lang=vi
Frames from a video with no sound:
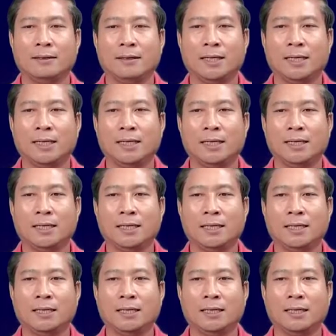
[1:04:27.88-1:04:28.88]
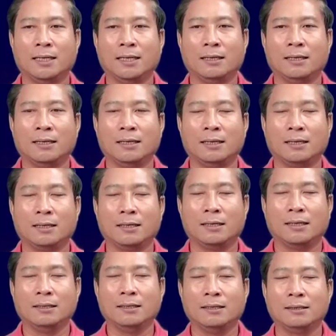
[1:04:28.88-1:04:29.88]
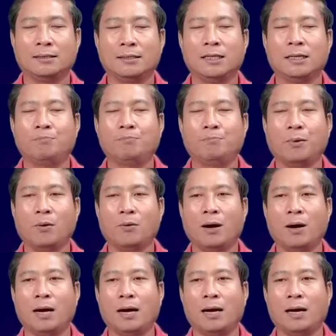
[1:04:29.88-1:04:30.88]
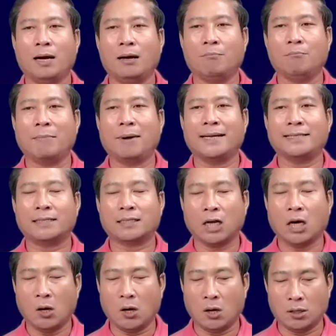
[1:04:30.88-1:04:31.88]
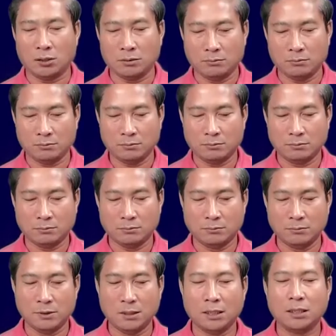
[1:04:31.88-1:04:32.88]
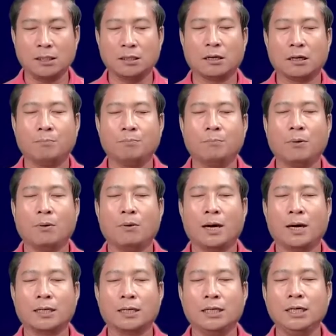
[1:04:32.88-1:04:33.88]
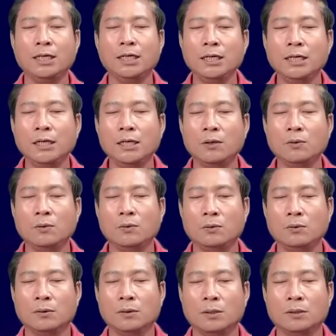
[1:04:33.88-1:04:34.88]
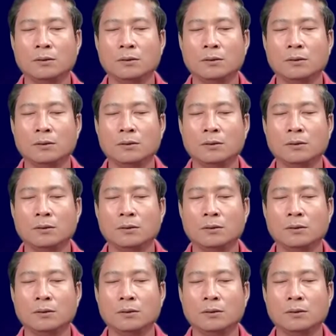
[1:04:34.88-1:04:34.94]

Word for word: ờ, cứ chìa po bày tòng rư có po khiêu